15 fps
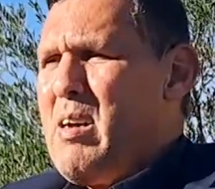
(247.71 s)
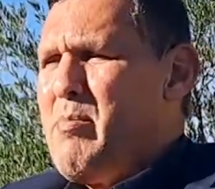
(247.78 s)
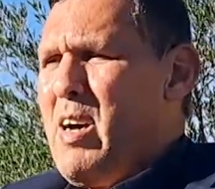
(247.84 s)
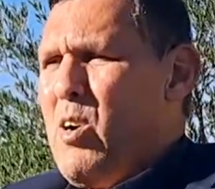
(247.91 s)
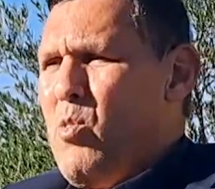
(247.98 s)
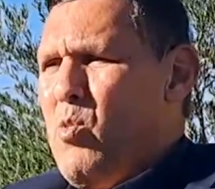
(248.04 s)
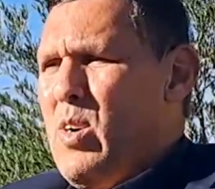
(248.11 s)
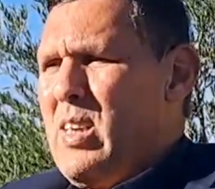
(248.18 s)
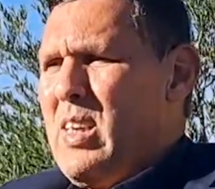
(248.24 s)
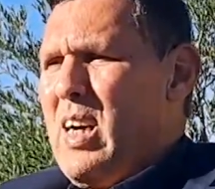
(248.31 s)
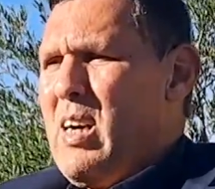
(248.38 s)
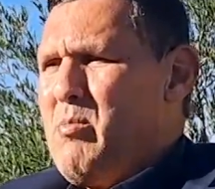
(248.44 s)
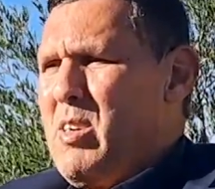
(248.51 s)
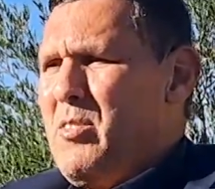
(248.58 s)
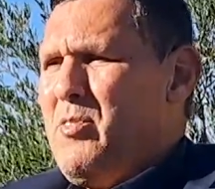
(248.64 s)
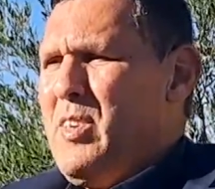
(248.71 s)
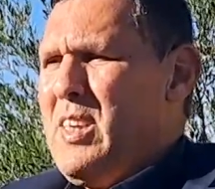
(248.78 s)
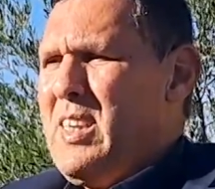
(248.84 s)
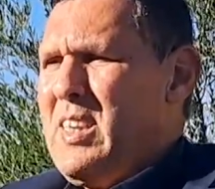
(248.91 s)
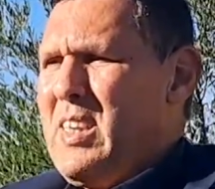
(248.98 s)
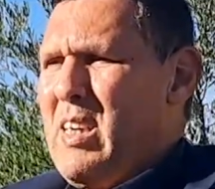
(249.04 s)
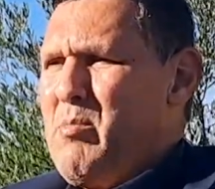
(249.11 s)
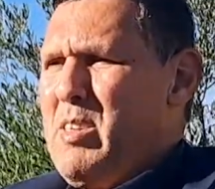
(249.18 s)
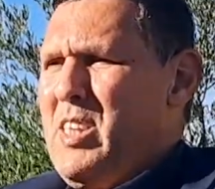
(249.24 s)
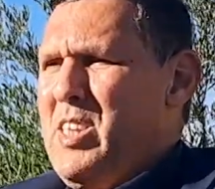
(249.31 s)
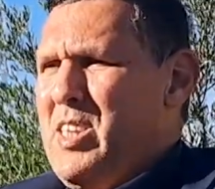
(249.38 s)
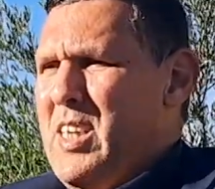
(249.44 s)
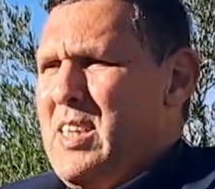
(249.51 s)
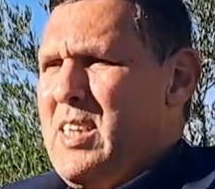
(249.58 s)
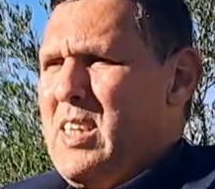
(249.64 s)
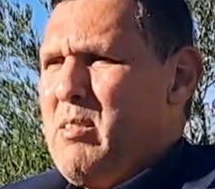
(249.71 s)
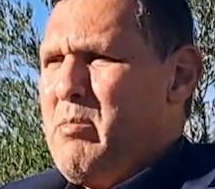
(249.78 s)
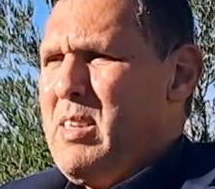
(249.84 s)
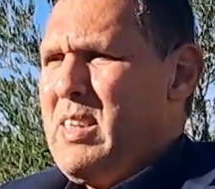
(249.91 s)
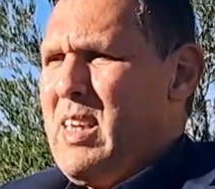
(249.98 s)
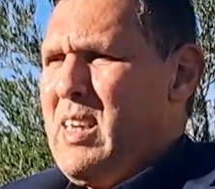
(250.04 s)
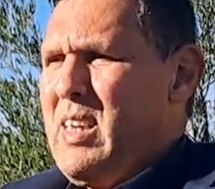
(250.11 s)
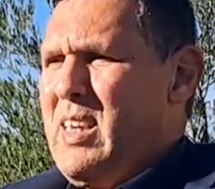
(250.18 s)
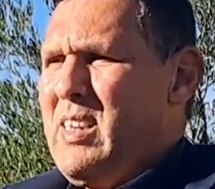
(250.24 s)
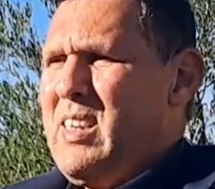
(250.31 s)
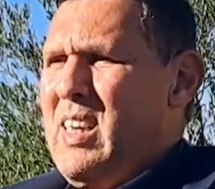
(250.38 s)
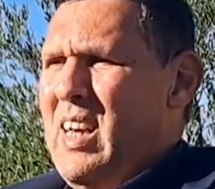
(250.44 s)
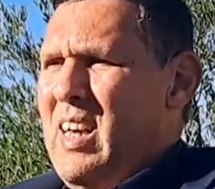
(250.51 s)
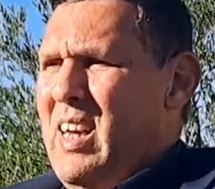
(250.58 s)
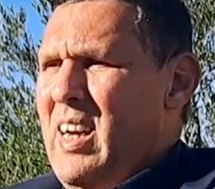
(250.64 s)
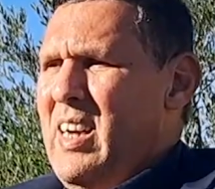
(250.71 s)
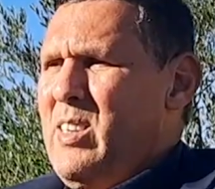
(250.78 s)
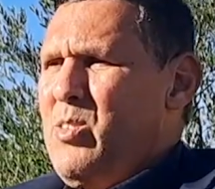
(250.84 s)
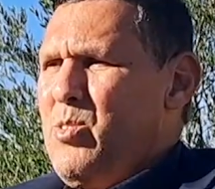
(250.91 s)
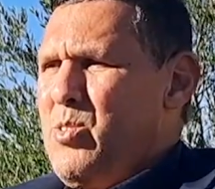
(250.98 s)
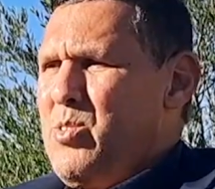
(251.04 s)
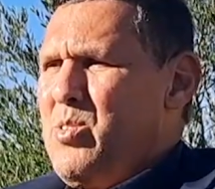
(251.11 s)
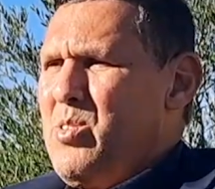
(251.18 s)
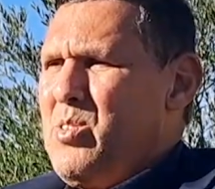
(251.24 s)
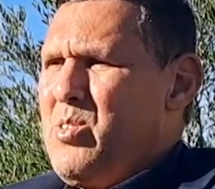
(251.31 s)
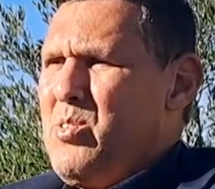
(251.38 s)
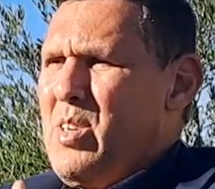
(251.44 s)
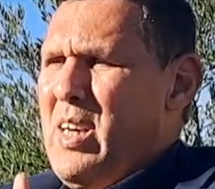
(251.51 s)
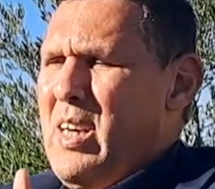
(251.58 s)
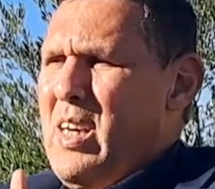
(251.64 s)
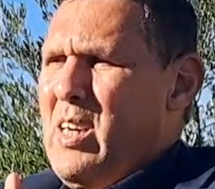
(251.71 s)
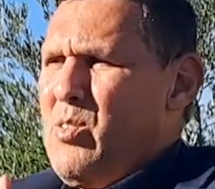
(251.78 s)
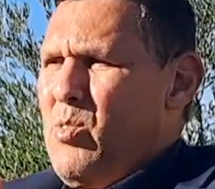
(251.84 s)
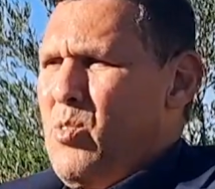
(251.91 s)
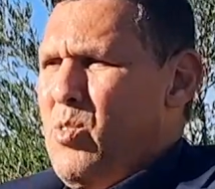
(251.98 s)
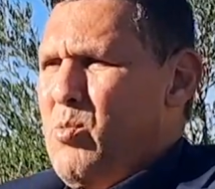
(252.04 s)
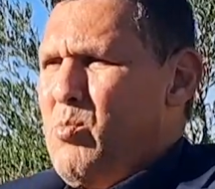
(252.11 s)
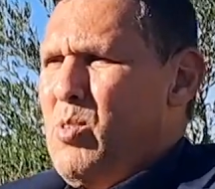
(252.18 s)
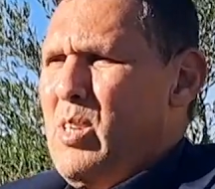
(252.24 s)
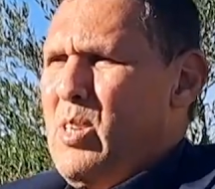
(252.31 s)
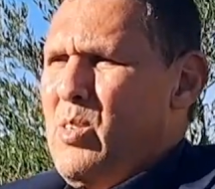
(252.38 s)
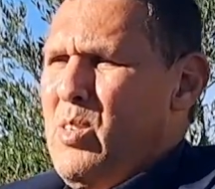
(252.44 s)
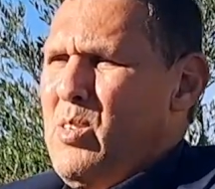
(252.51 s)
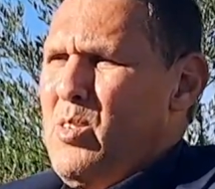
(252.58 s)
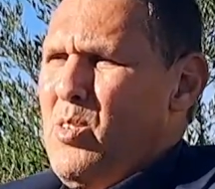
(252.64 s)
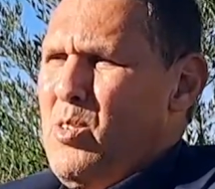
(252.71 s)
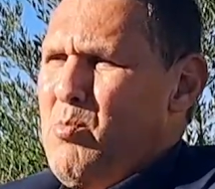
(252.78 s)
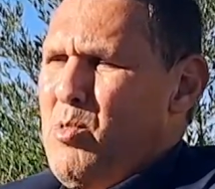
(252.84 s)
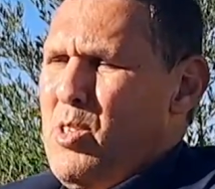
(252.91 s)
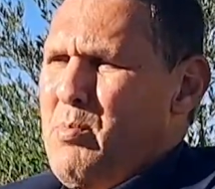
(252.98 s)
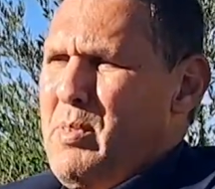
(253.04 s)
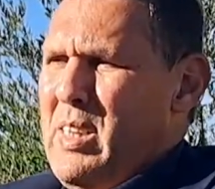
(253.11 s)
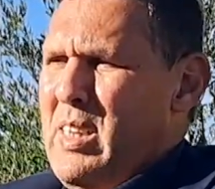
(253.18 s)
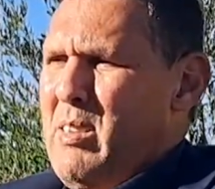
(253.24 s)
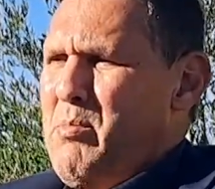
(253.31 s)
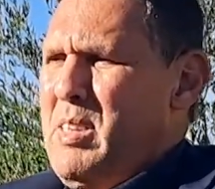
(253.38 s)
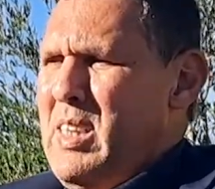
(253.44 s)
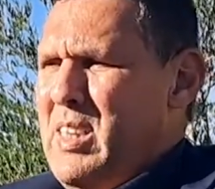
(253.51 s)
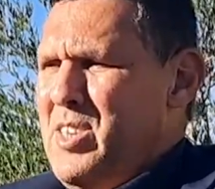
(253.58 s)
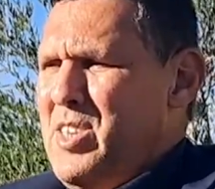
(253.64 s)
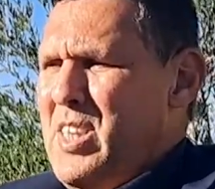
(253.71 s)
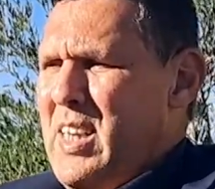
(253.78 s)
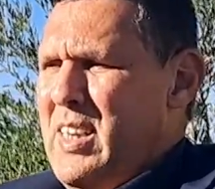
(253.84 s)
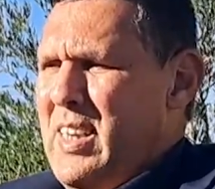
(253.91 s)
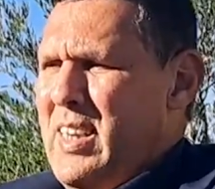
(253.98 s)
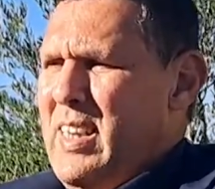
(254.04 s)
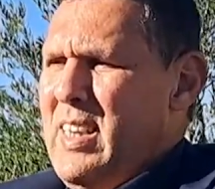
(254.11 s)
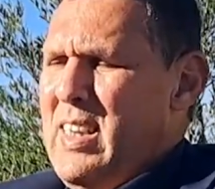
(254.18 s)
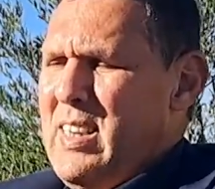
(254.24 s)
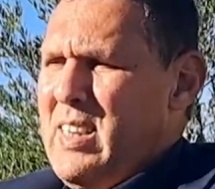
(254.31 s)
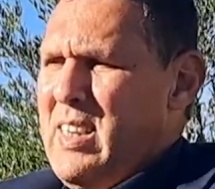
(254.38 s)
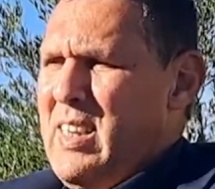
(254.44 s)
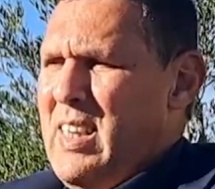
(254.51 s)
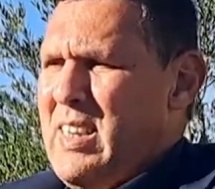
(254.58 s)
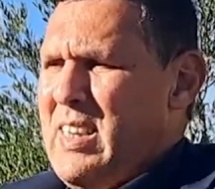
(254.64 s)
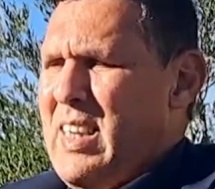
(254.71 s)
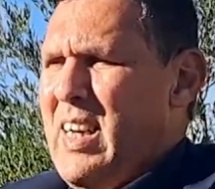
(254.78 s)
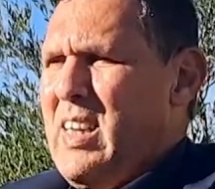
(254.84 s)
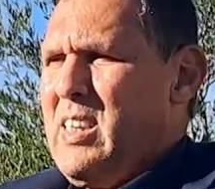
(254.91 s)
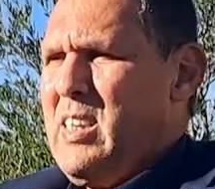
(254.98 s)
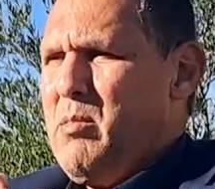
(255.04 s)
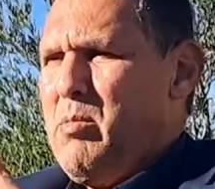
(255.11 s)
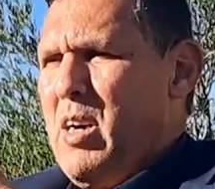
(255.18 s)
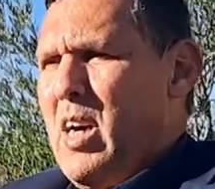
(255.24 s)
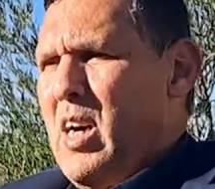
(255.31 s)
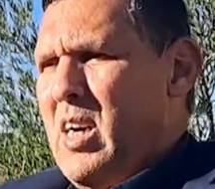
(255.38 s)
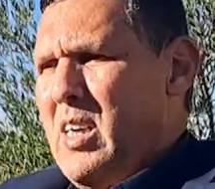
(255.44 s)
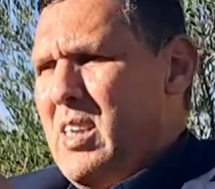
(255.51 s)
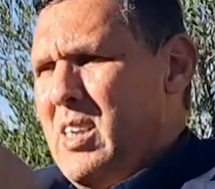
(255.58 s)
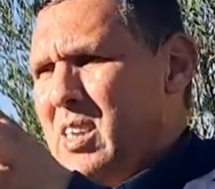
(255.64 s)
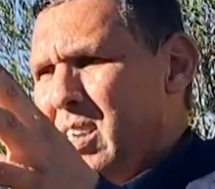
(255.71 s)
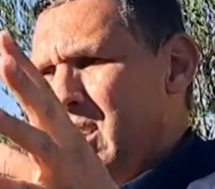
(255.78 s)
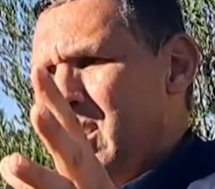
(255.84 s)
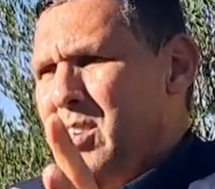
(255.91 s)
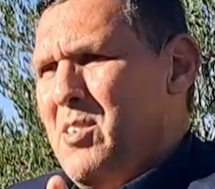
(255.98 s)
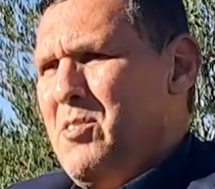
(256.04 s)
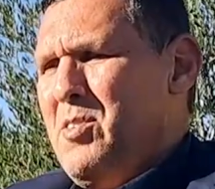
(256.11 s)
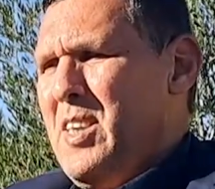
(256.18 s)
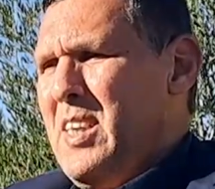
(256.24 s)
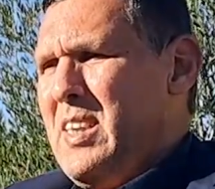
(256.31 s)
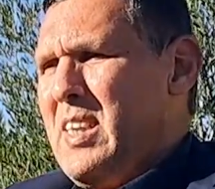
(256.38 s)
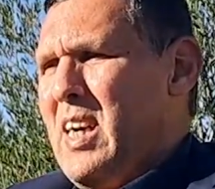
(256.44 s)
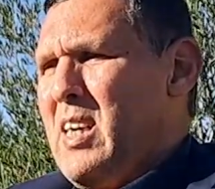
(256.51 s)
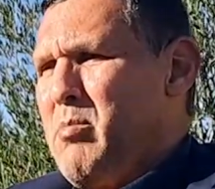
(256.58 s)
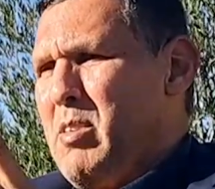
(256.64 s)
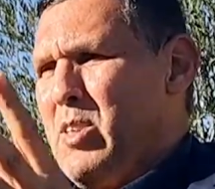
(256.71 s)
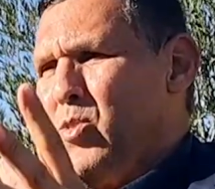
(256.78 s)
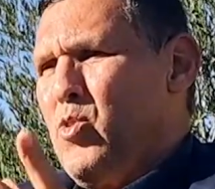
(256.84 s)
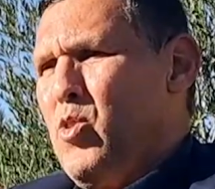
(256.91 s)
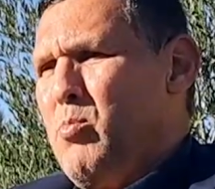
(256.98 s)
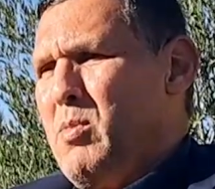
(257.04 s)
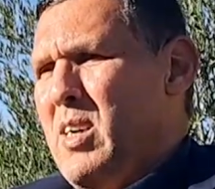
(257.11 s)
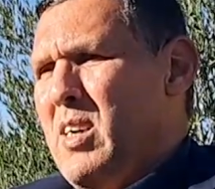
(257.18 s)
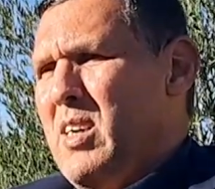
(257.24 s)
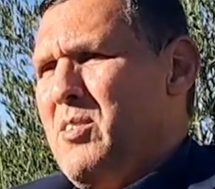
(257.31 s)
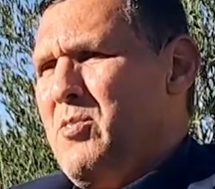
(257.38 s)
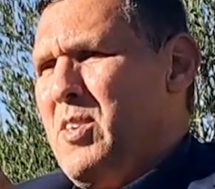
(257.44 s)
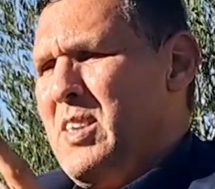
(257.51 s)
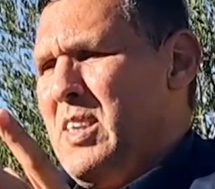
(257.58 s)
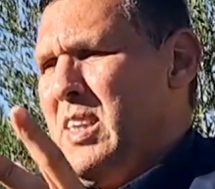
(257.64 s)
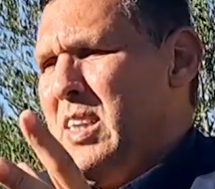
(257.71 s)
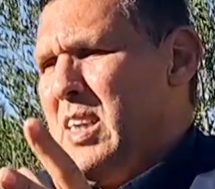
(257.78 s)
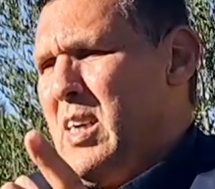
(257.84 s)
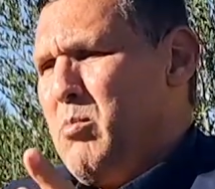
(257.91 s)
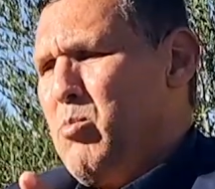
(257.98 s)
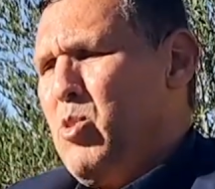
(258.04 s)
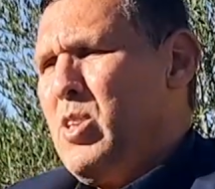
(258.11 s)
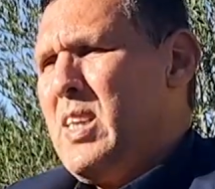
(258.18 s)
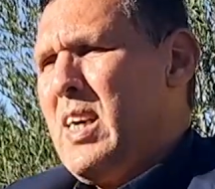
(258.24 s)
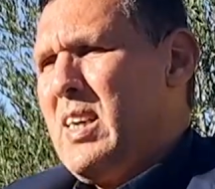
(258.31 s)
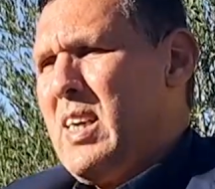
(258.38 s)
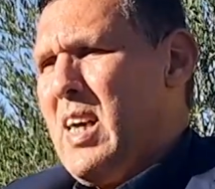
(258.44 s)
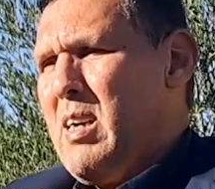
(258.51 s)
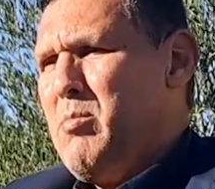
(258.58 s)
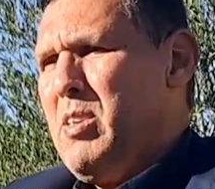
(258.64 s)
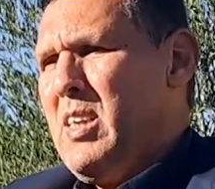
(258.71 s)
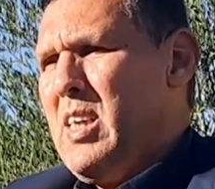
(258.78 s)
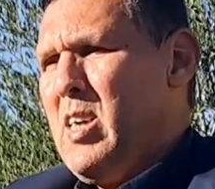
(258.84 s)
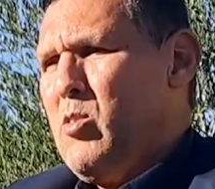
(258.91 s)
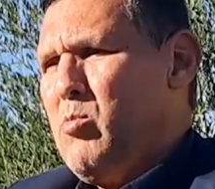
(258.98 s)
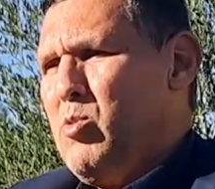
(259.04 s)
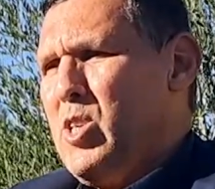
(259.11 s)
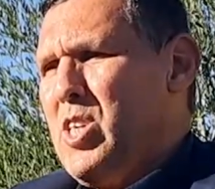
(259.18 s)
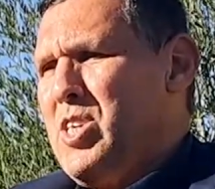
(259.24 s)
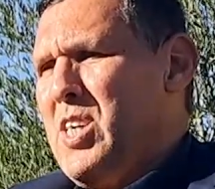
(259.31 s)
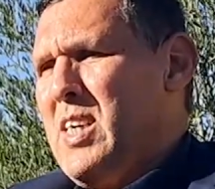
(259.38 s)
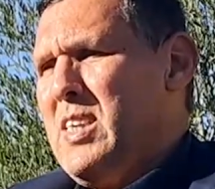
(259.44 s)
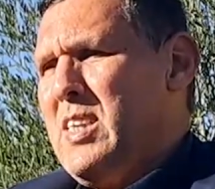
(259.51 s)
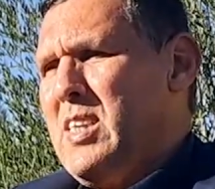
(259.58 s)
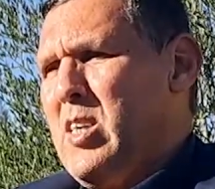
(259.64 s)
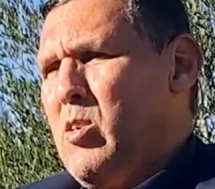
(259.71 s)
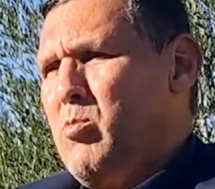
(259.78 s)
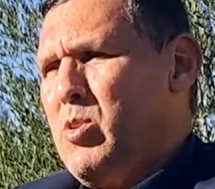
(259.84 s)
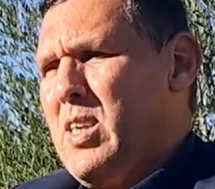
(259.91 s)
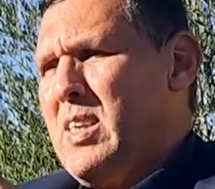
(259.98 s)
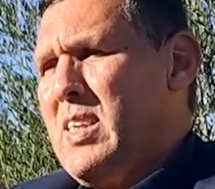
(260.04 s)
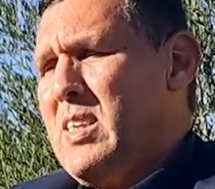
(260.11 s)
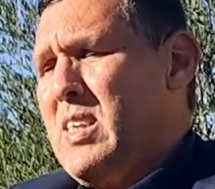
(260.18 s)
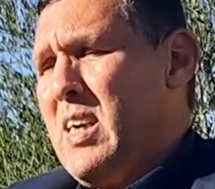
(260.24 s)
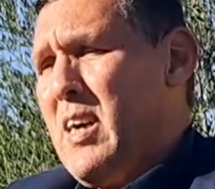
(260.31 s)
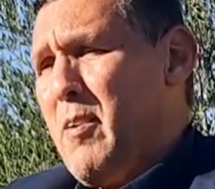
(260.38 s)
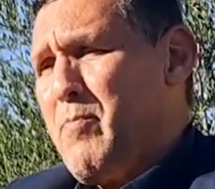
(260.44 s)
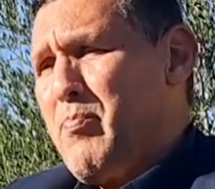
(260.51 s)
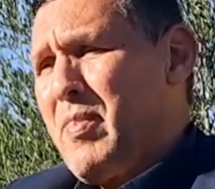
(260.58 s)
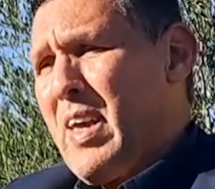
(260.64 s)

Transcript: كما هو الامر في نظام الاجازات مثلا حيث تلقن الامور الامور من من الشيخ الى الى الطالب آه، في اطار منظومه فنيه متكامله ومتجانسه ومتناسقه